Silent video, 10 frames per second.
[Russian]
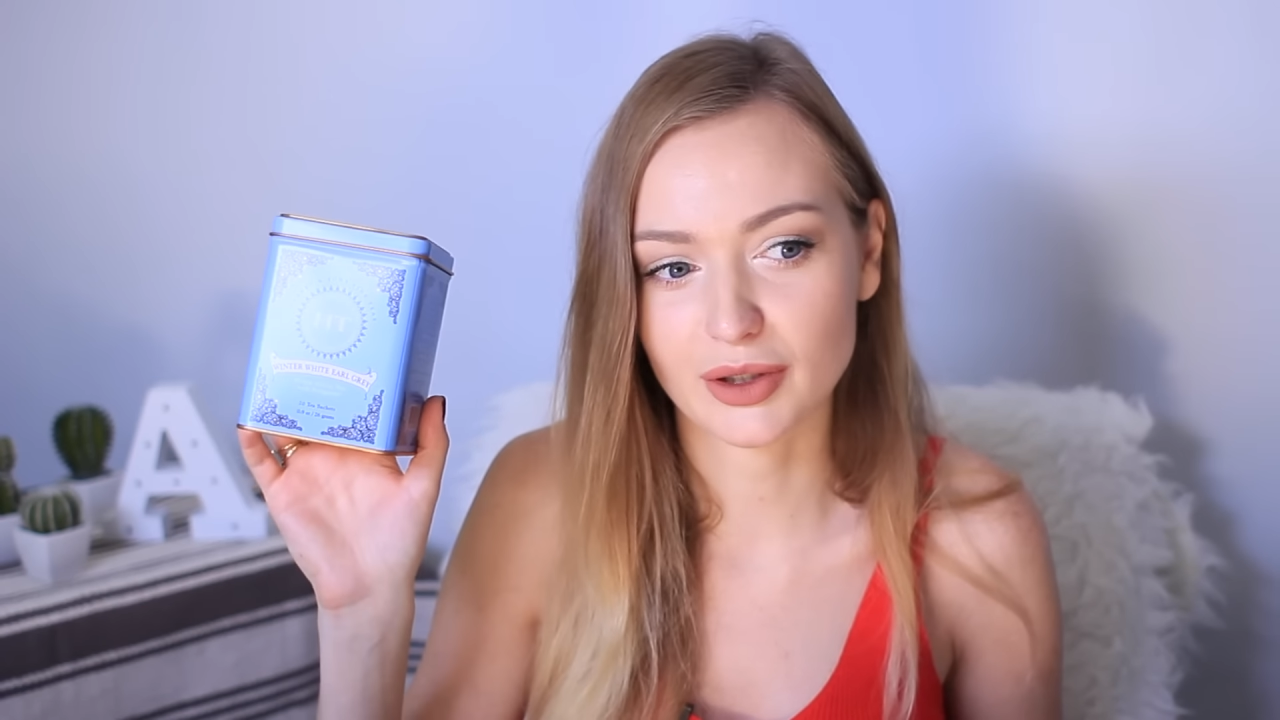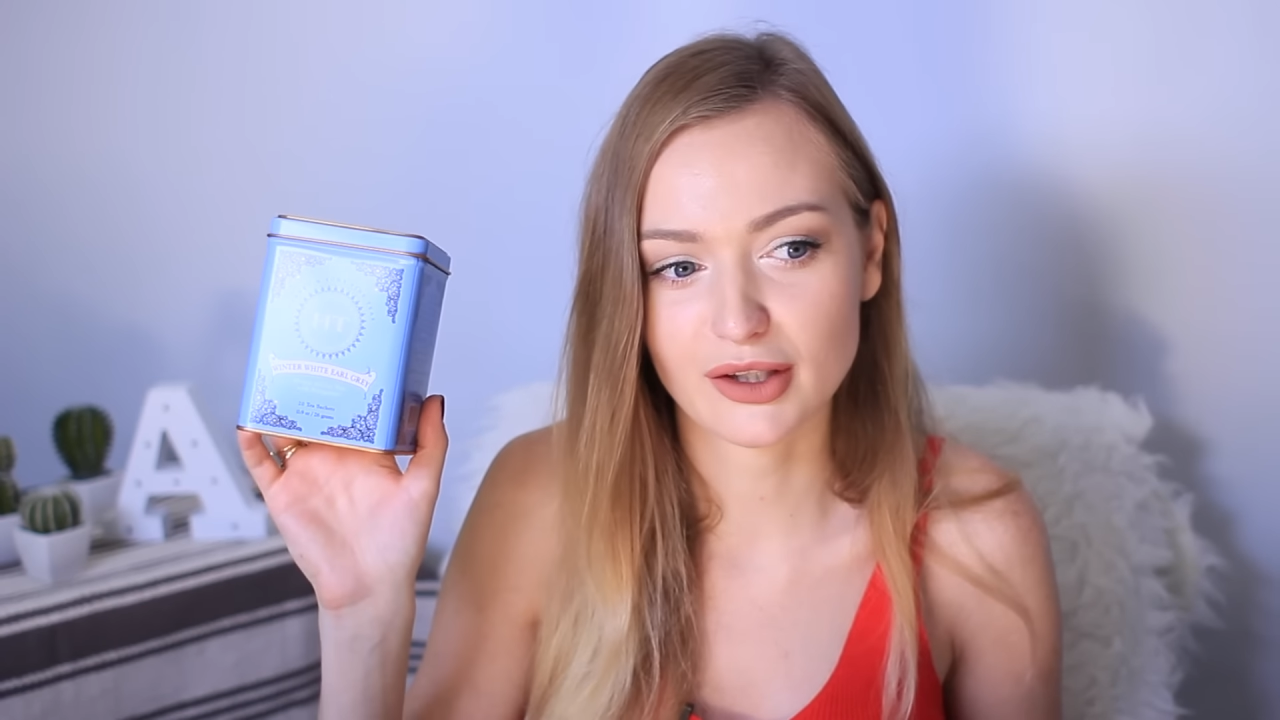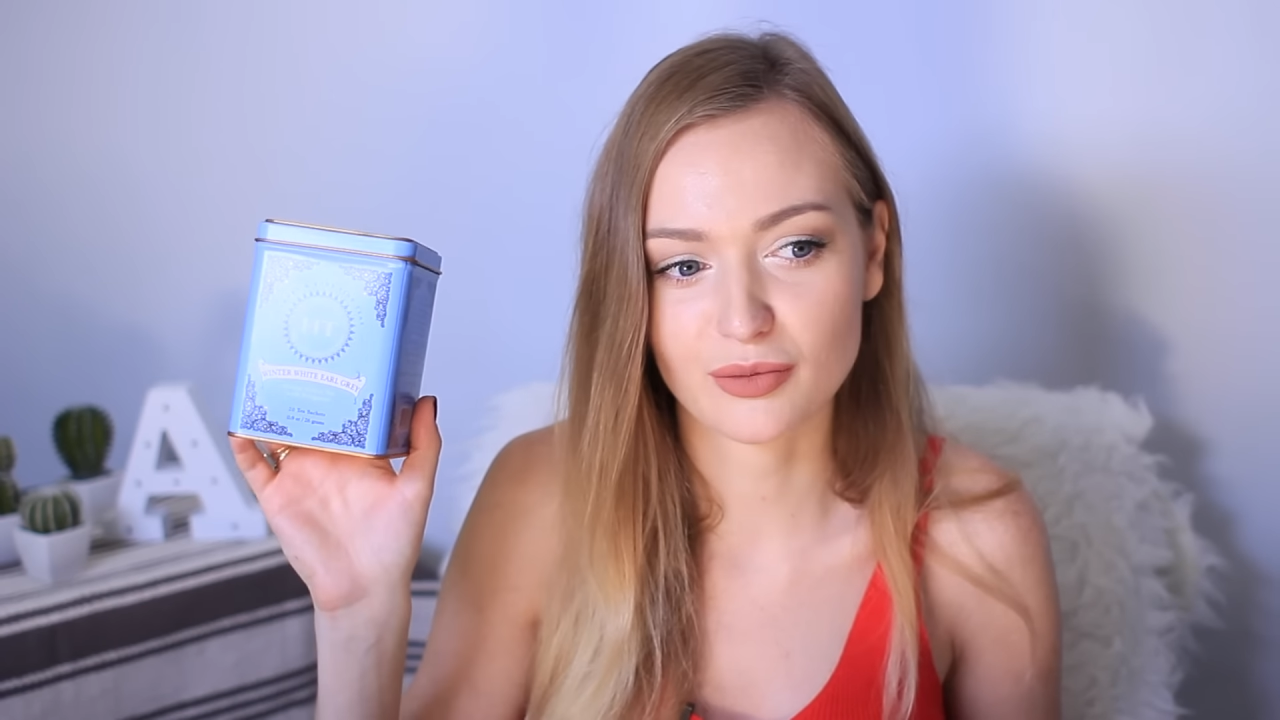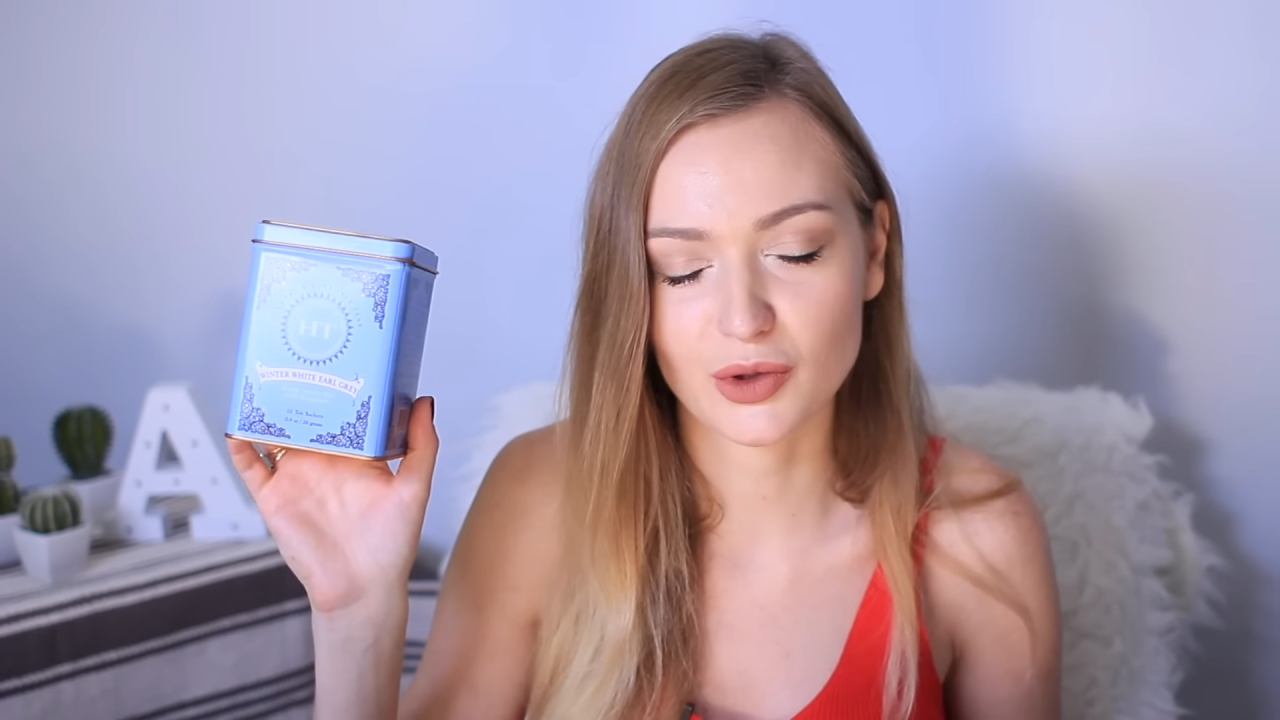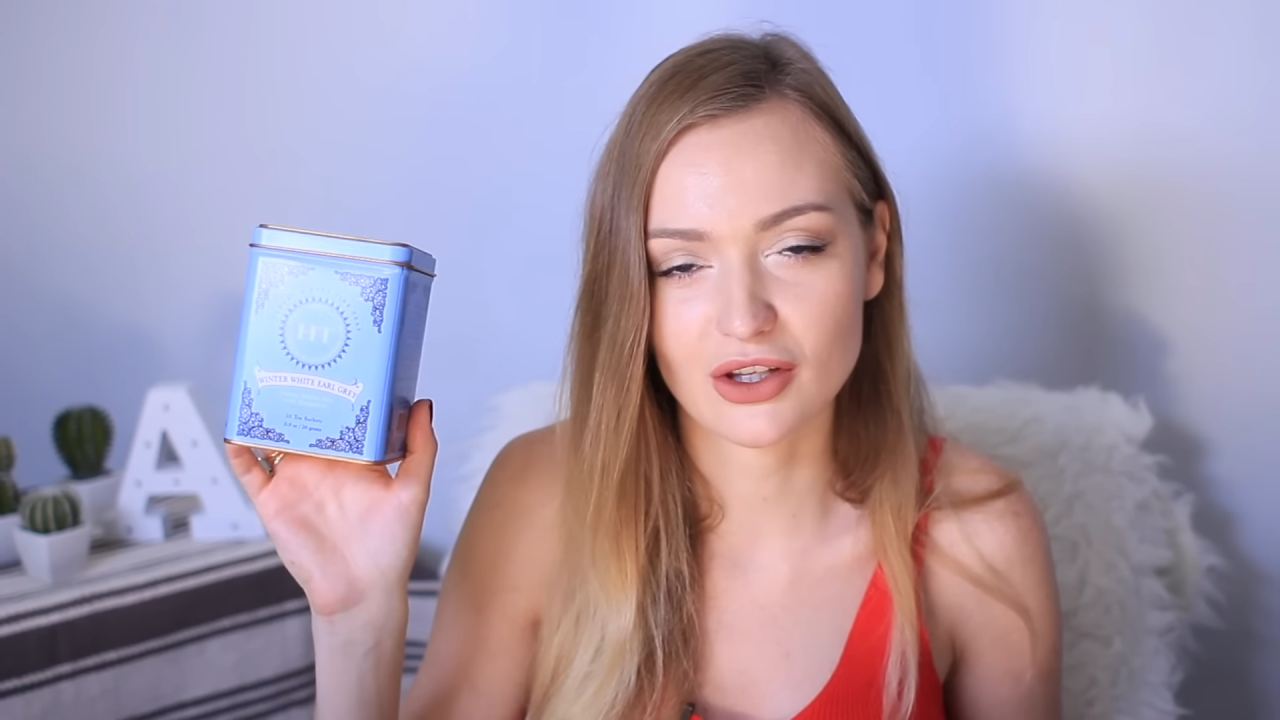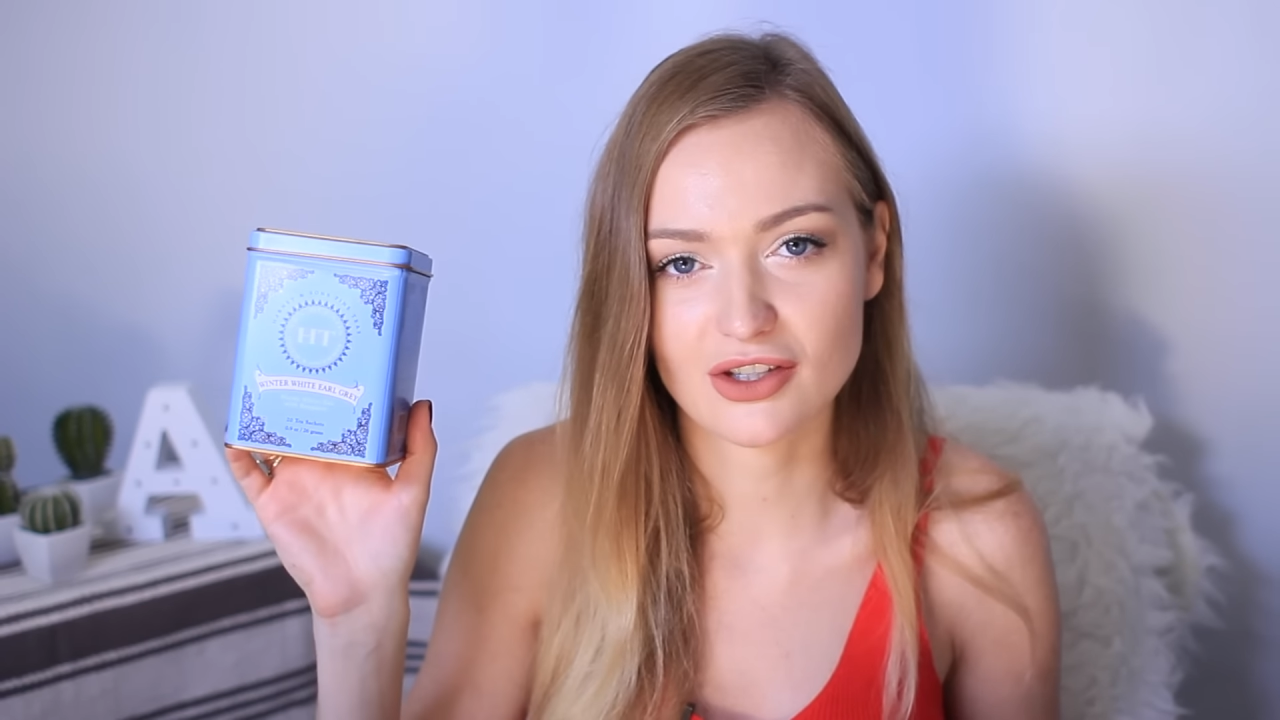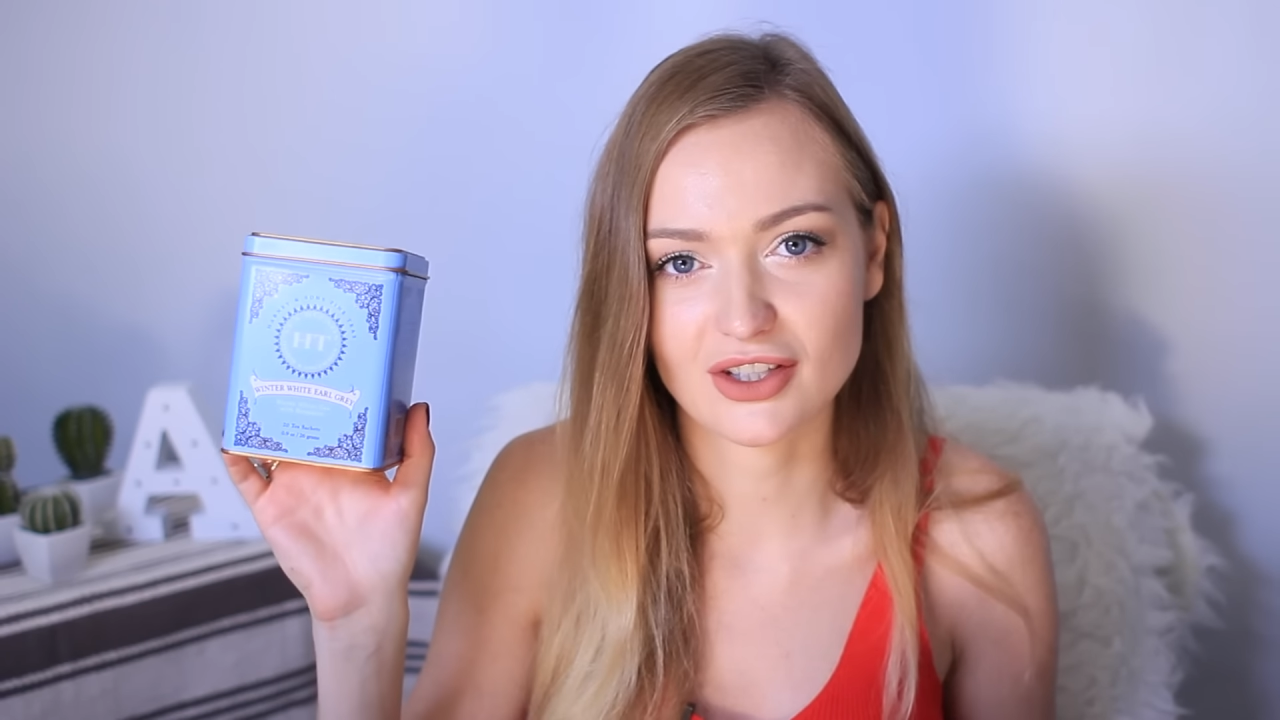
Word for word: поэтому я